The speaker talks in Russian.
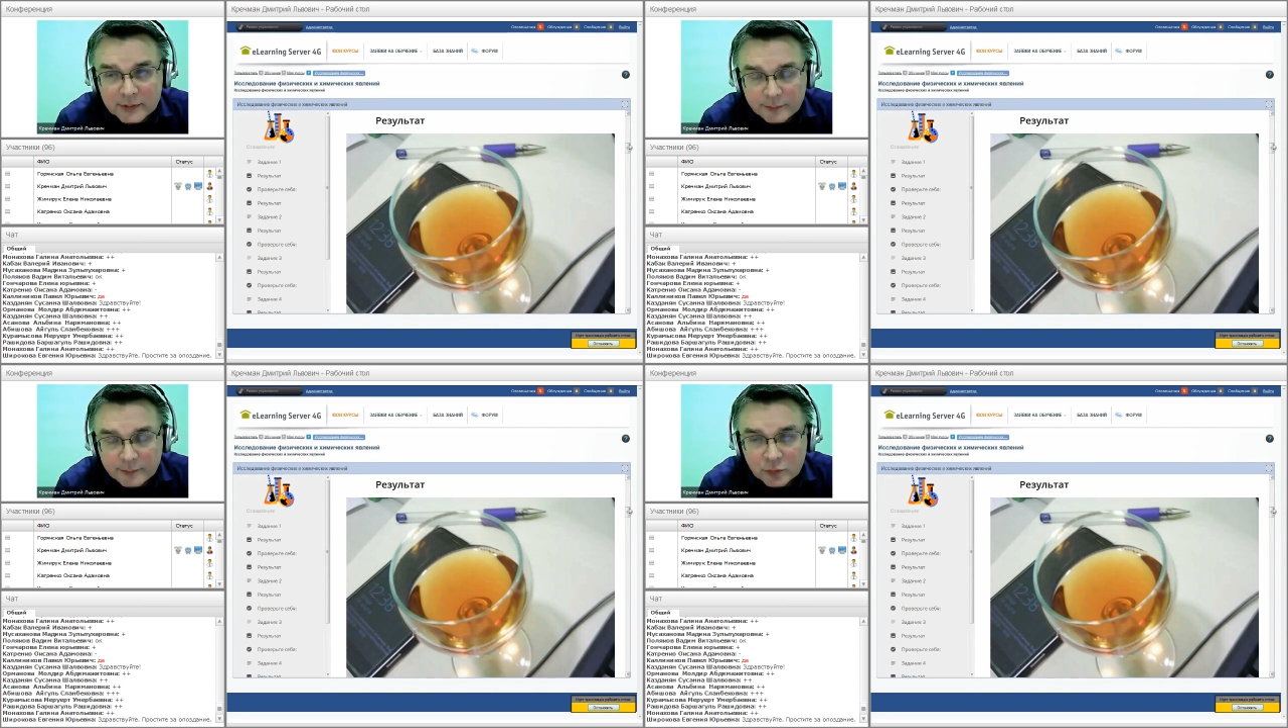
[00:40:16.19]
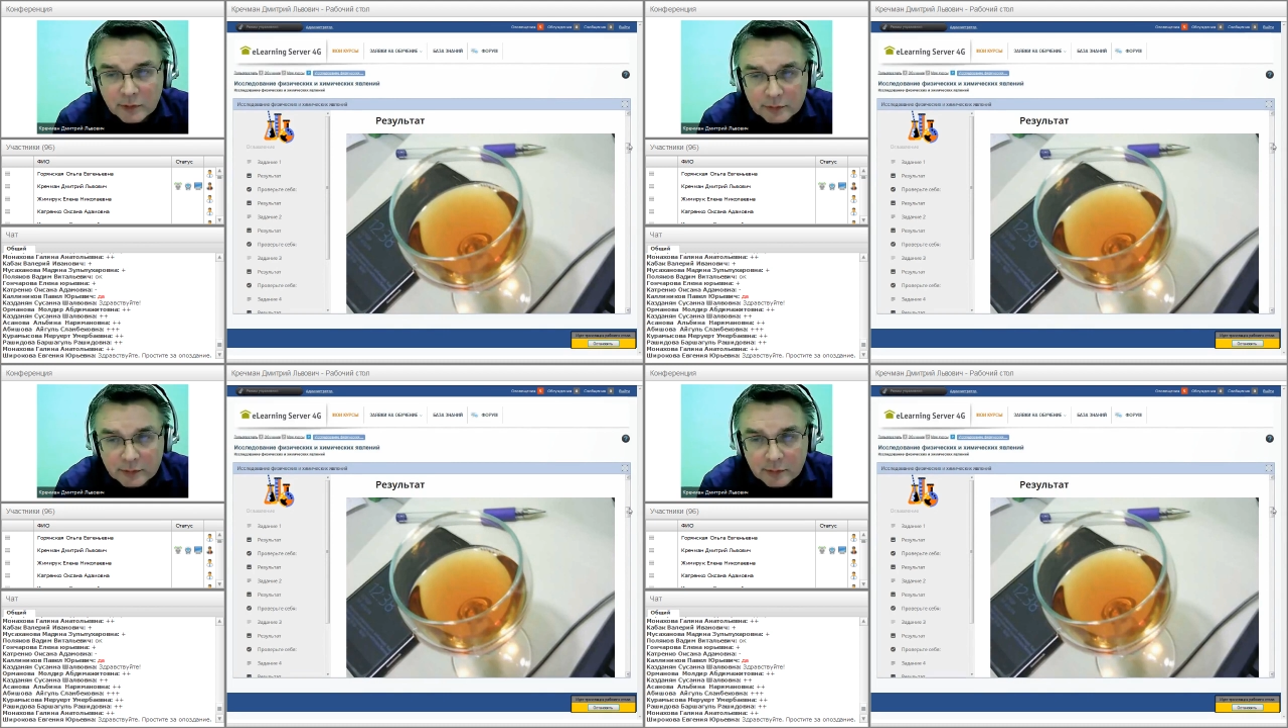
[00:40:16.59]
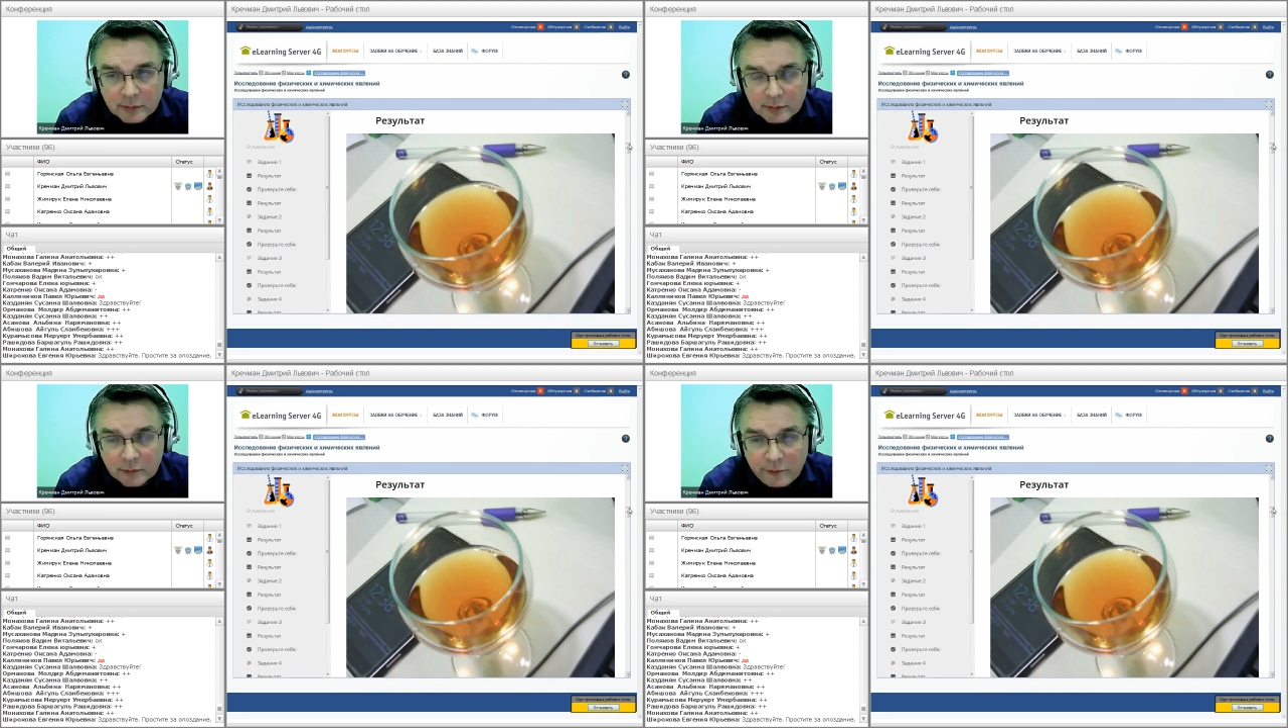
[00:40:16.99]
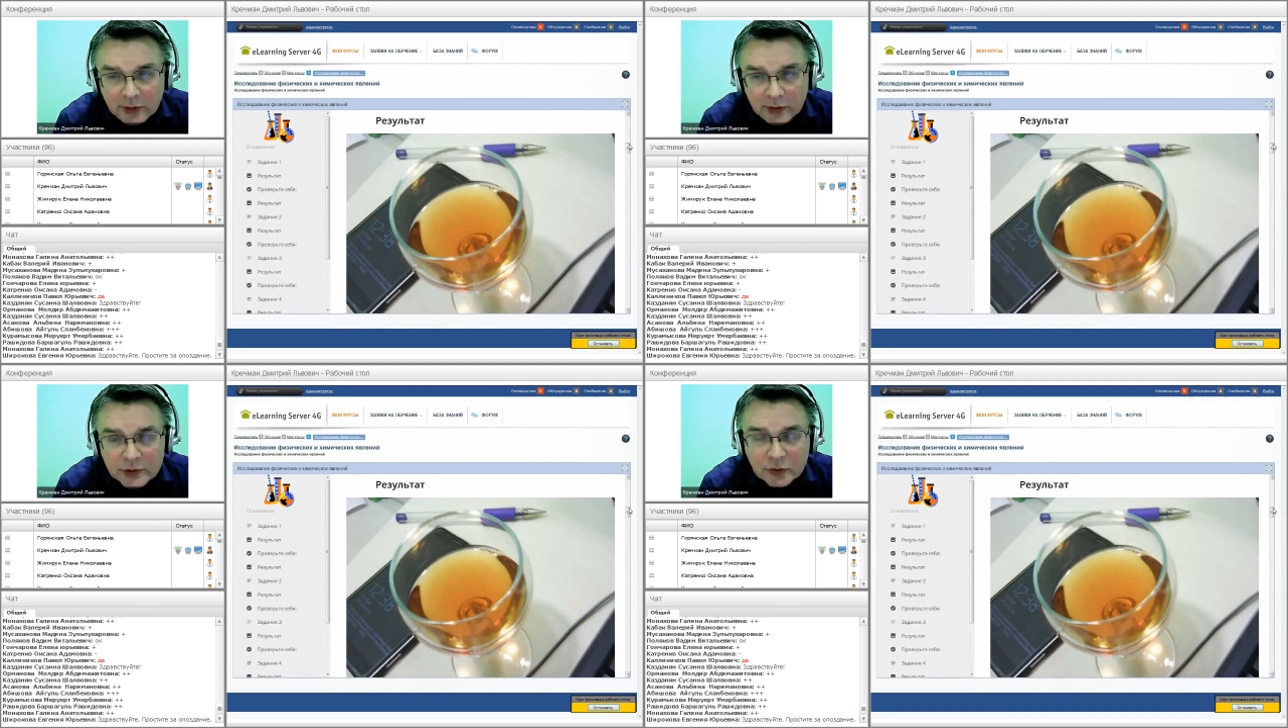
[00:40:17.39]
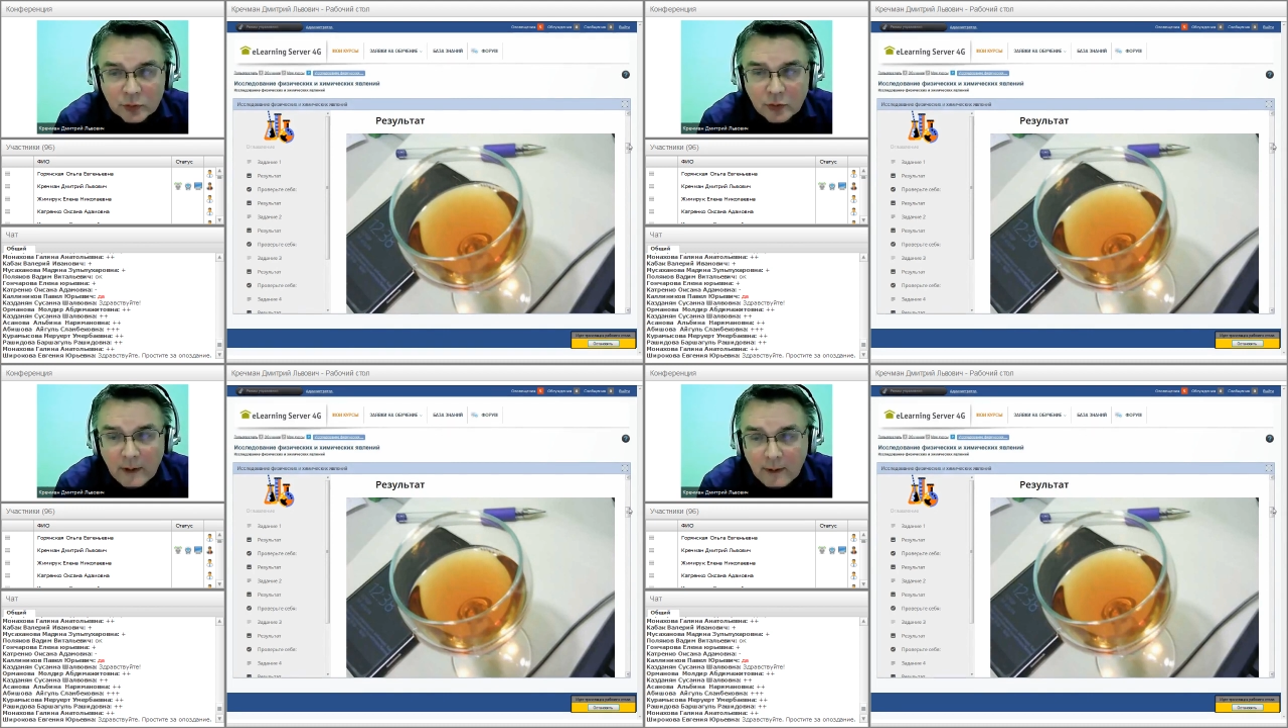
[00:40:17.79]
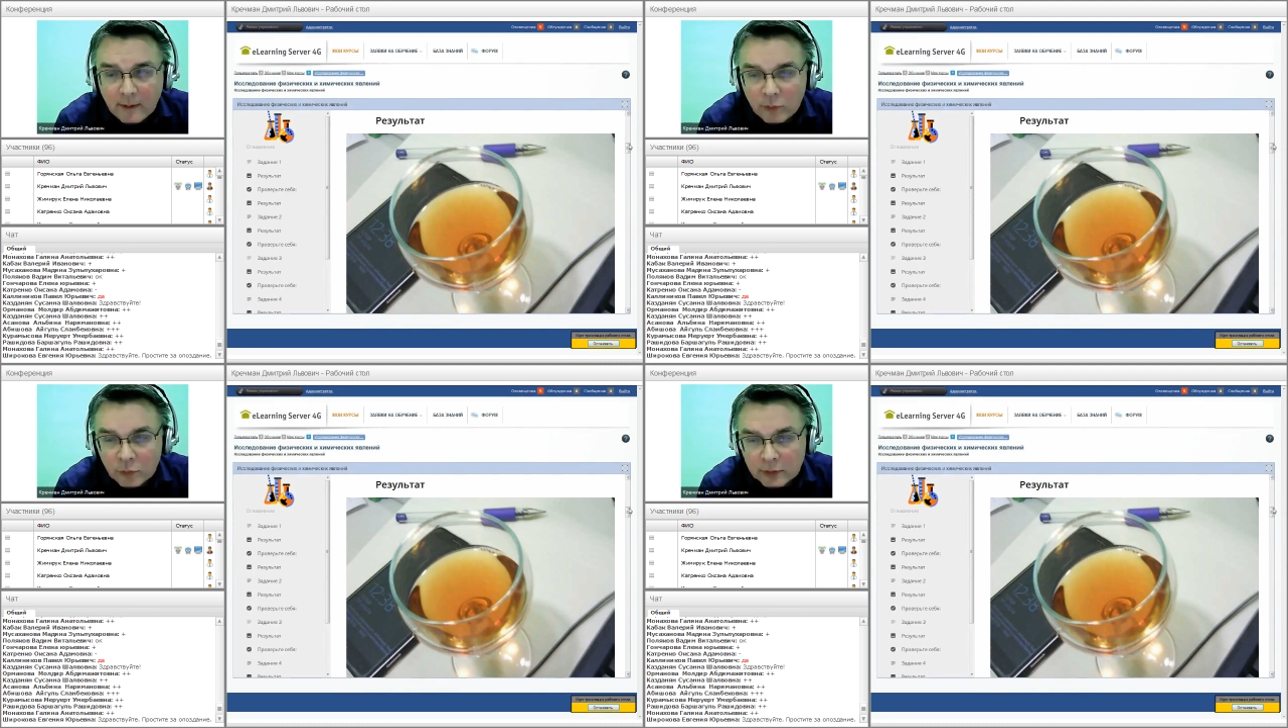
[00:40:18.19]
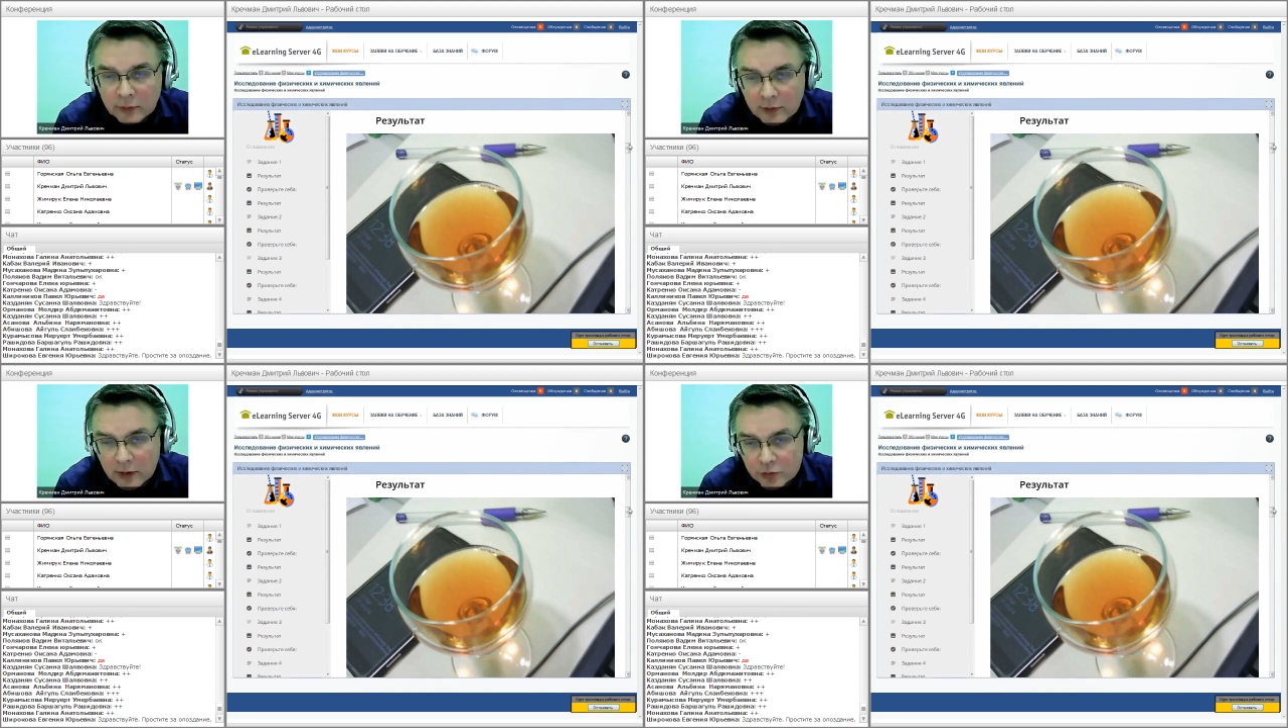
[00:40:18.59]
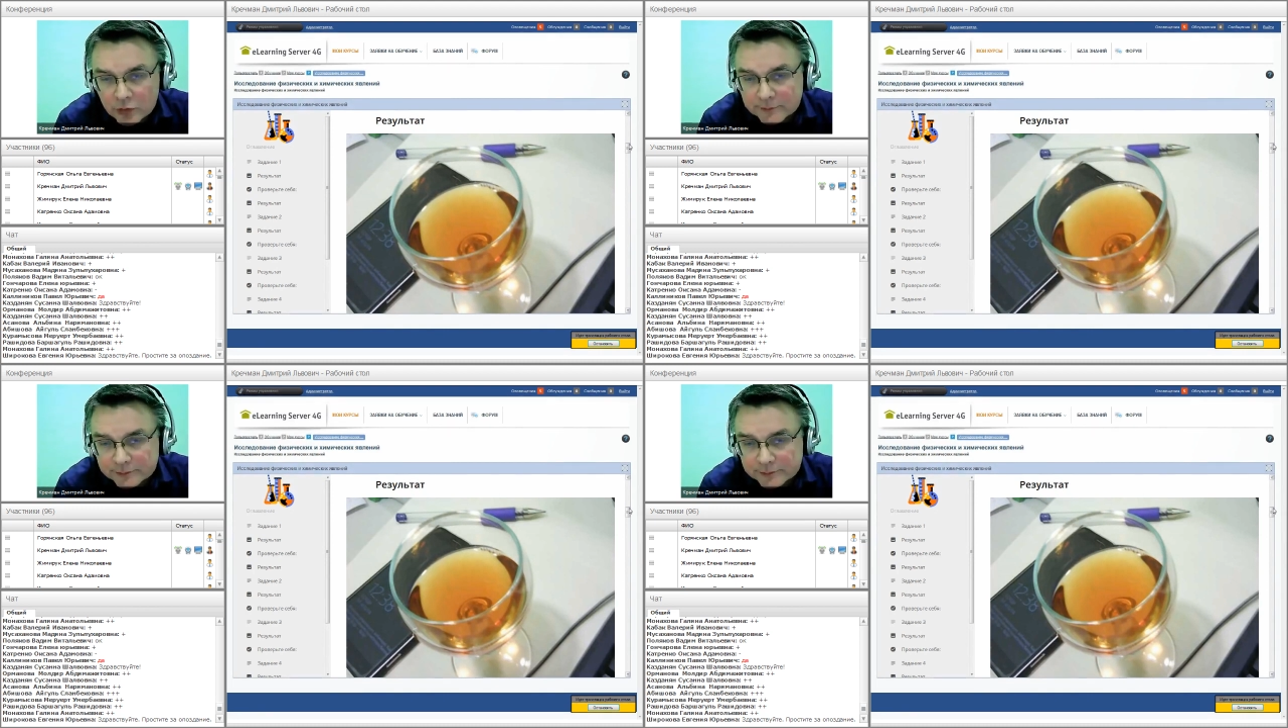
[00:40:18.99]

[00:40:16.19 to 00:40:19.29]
спешу вас э, уверить, что он хорош,